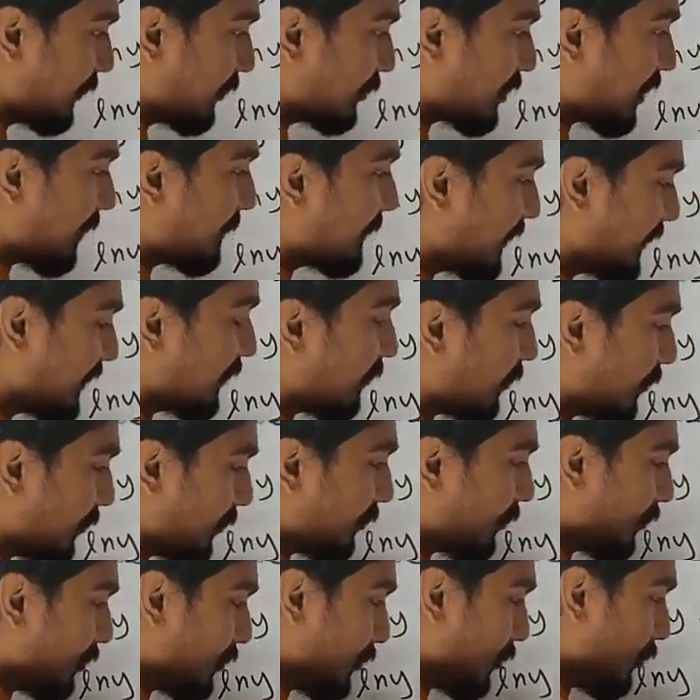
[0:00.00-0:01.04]
তো আমি
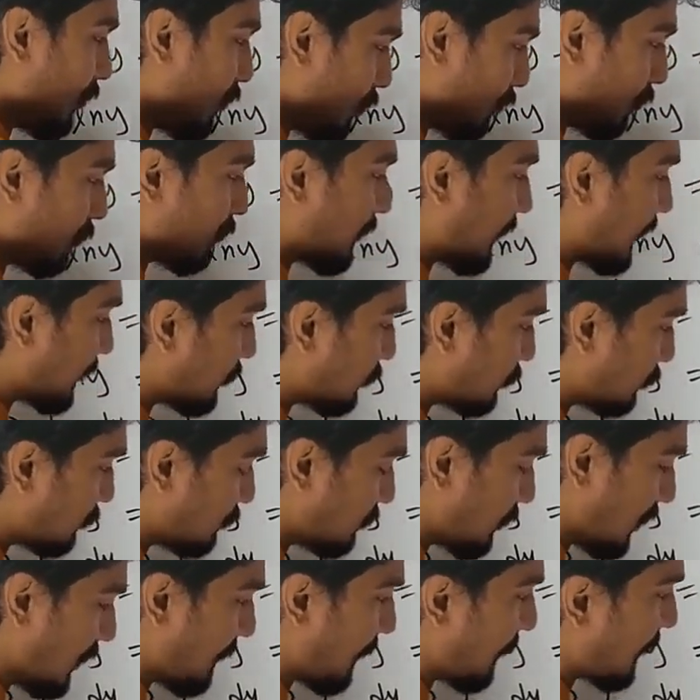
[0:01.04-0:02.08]
অঙ্কটা একটু
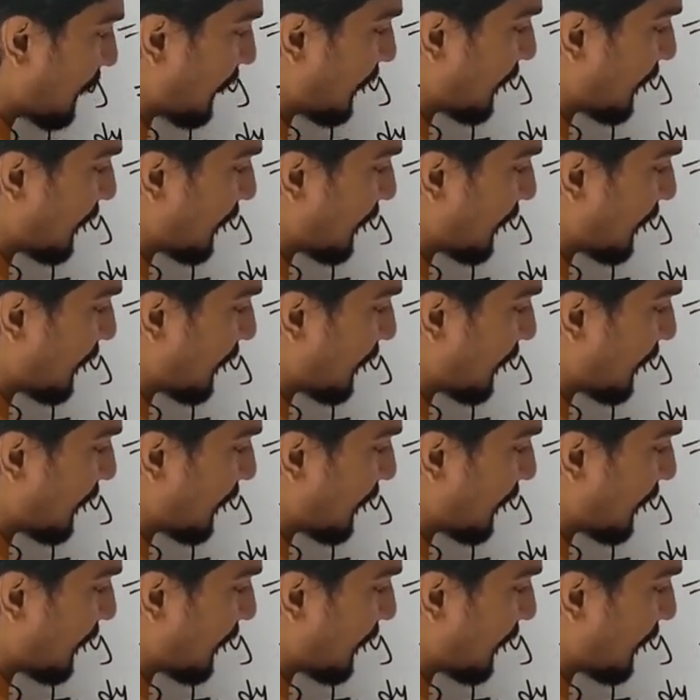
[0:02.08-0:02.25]
এভাবে